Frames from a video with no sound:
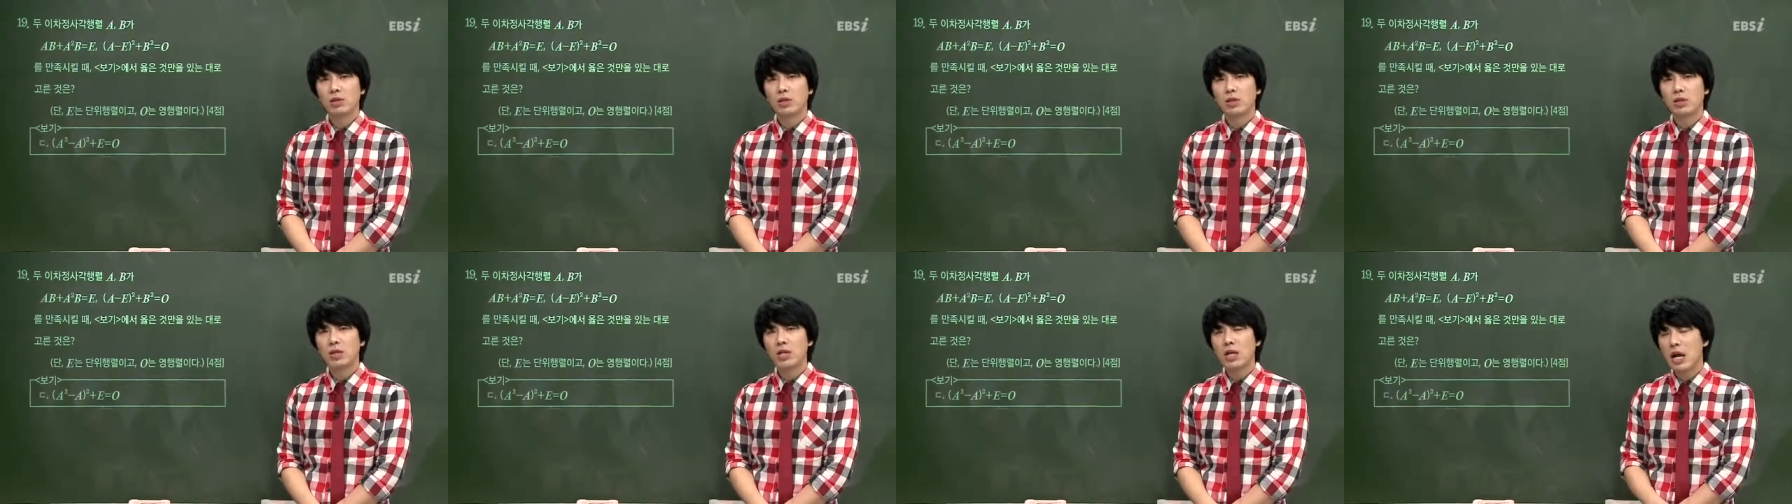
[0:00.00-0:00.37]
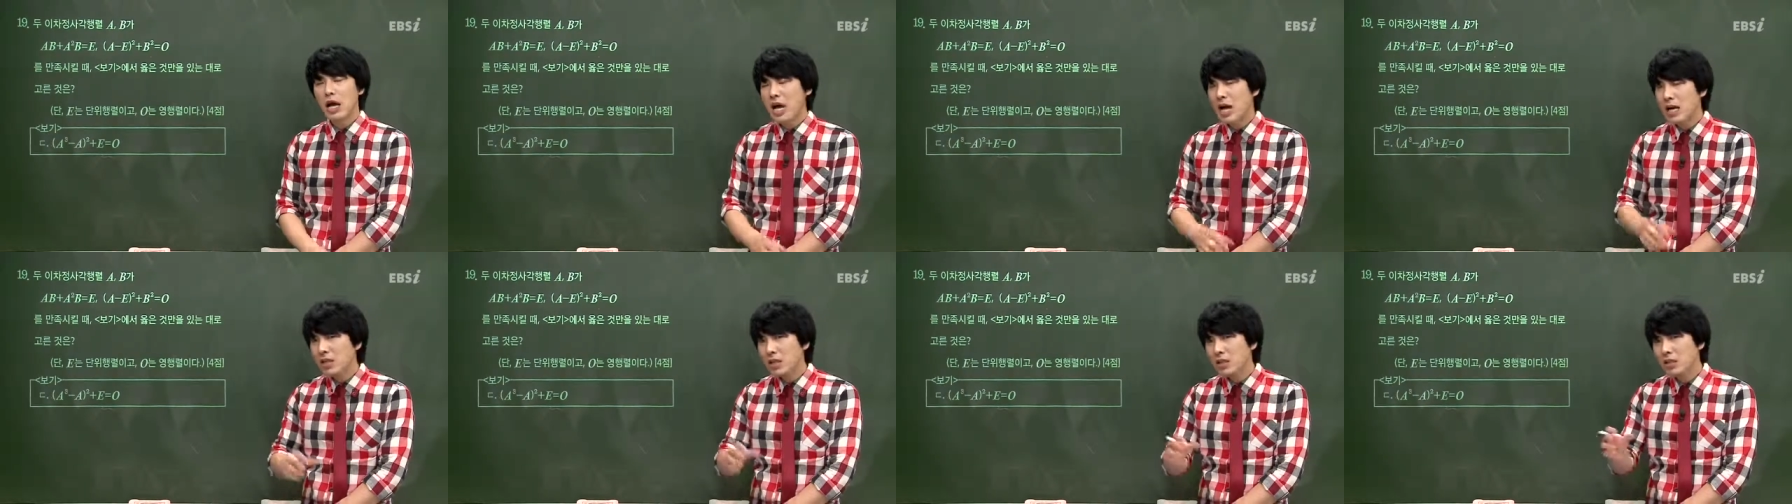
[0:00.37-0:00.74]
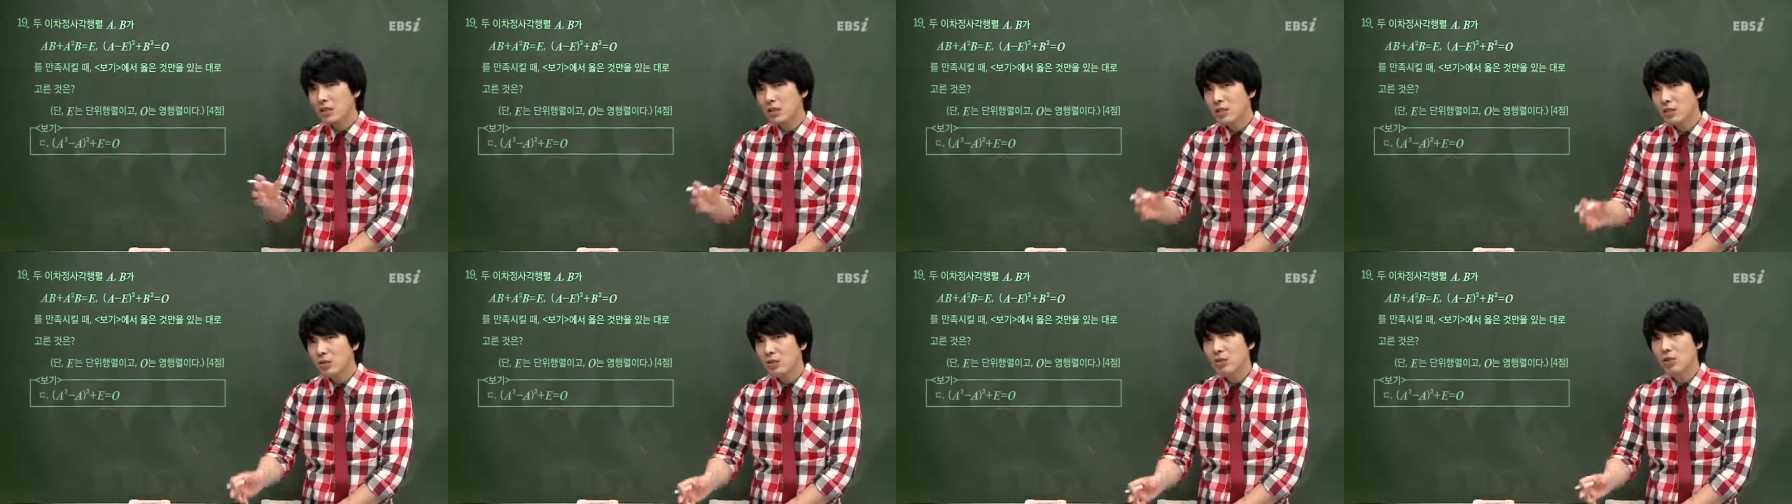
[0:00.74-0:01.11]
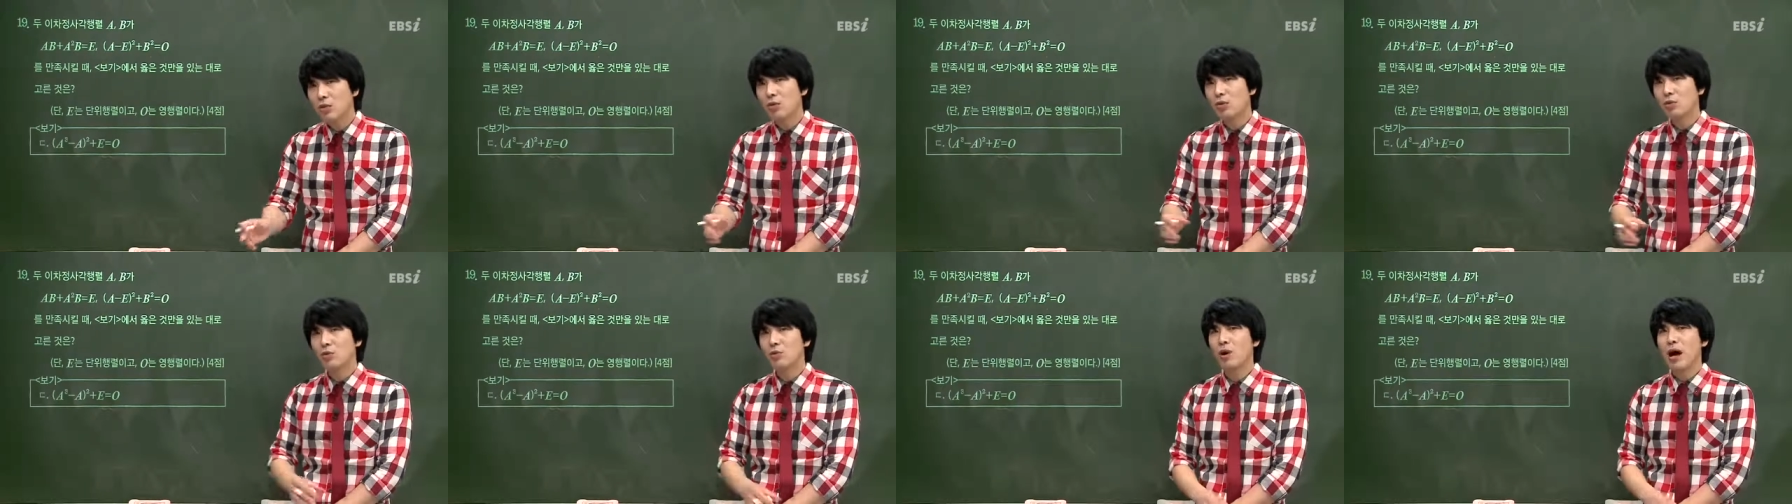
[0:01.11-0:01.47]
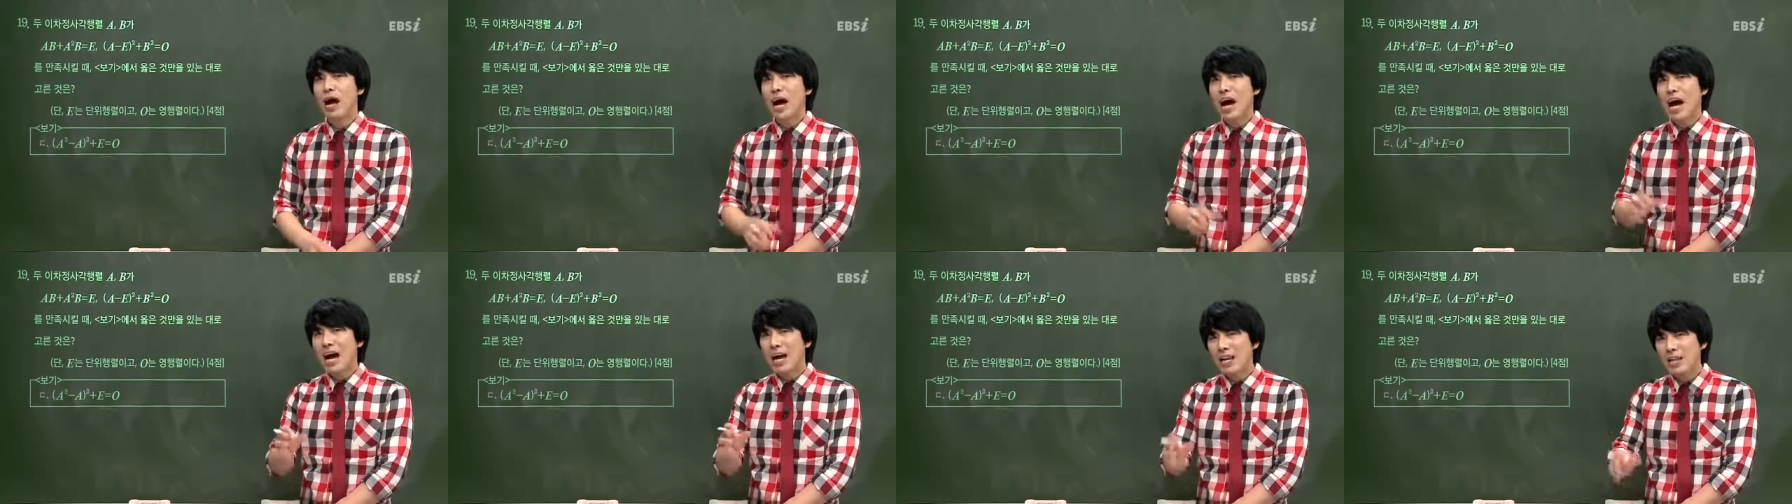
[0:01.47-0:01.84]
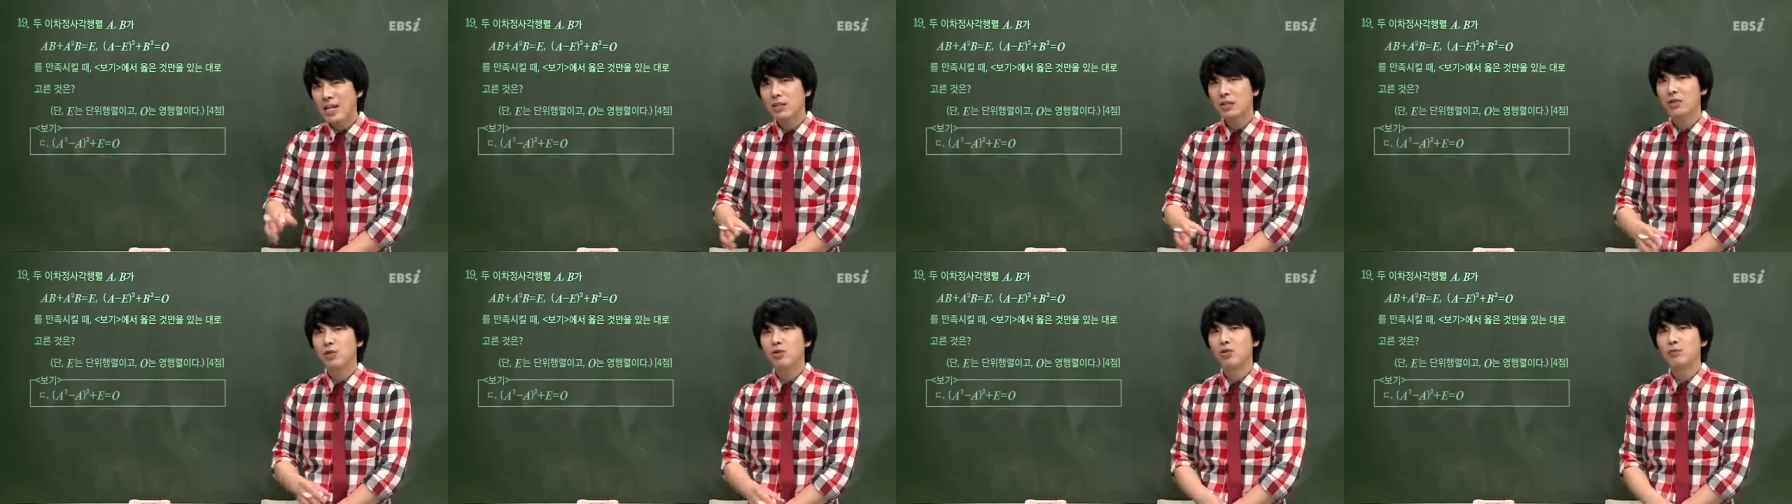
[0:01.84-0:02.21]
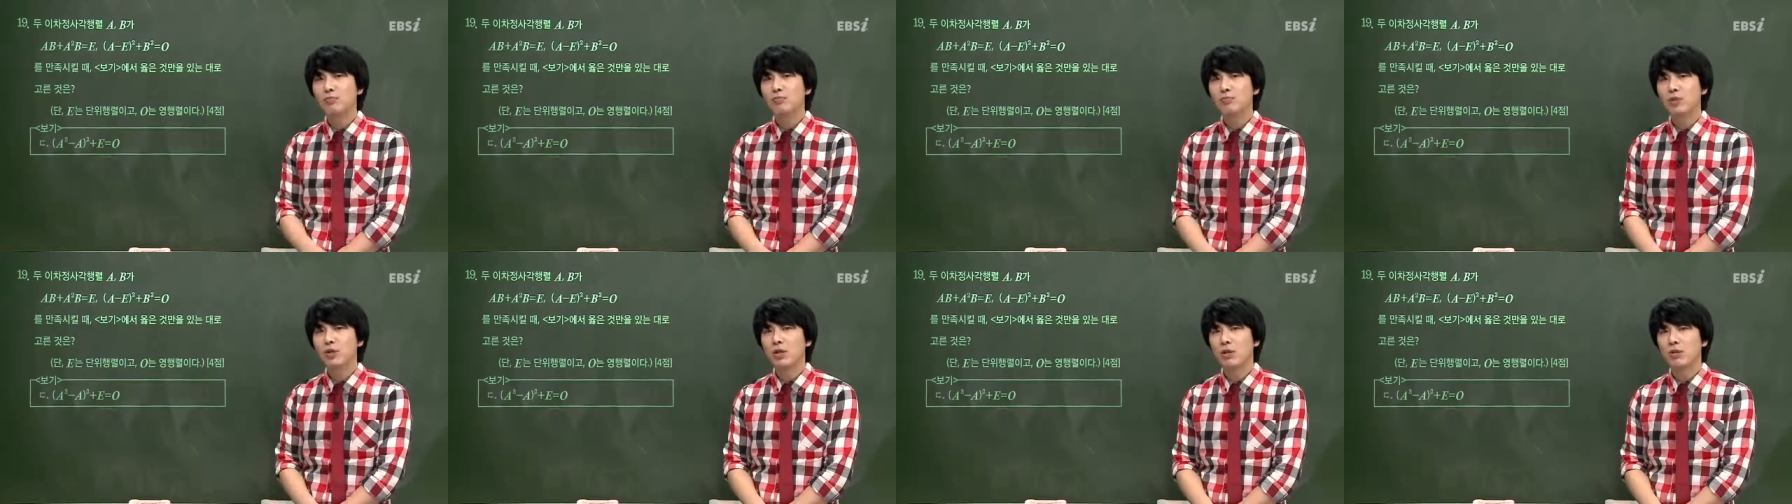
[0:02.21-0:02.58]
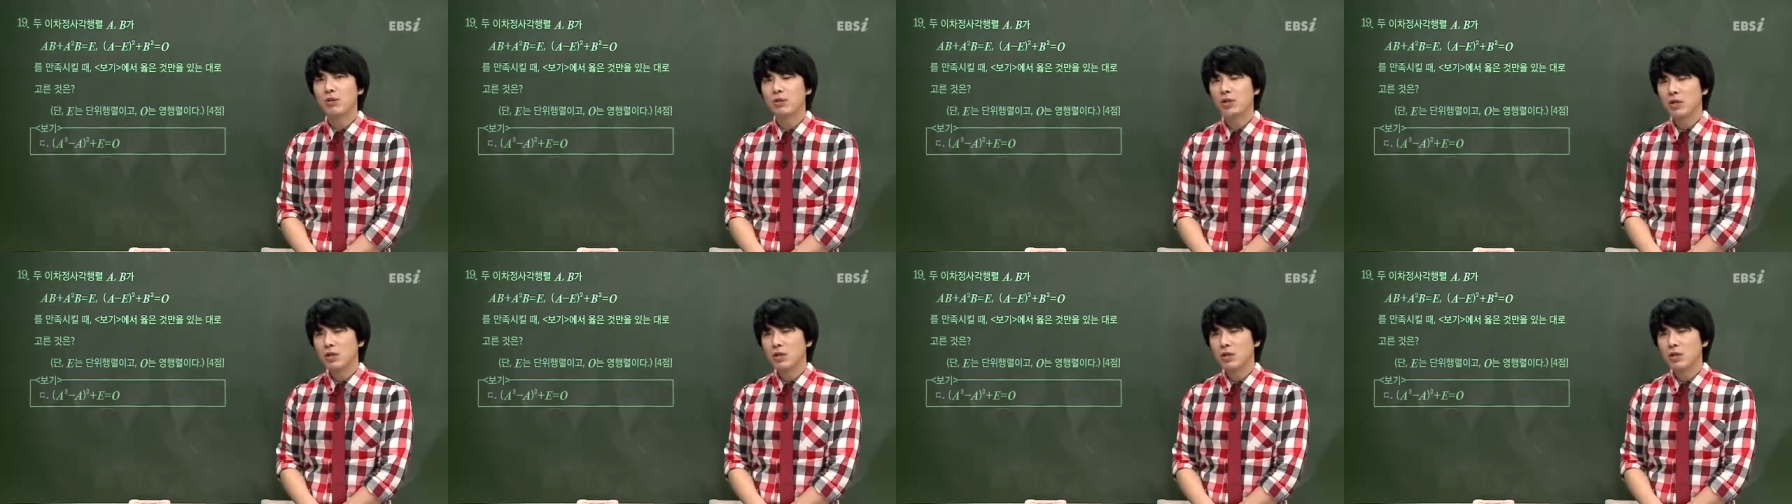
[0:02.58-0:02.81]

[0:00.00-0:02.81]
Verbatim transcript: 그냥 하기 싫었던 거고 안 했던 것뿐이에요.